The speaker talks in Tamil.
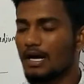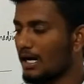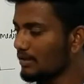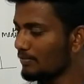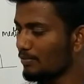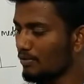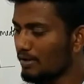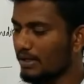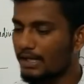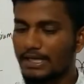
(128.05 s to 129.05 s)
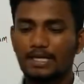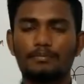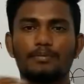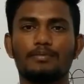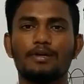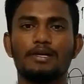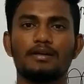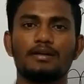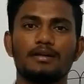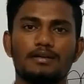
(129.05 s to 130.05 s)
அந்த போட்டானே கிளம்பி போய்
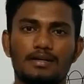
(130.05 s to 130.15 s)
எண்டு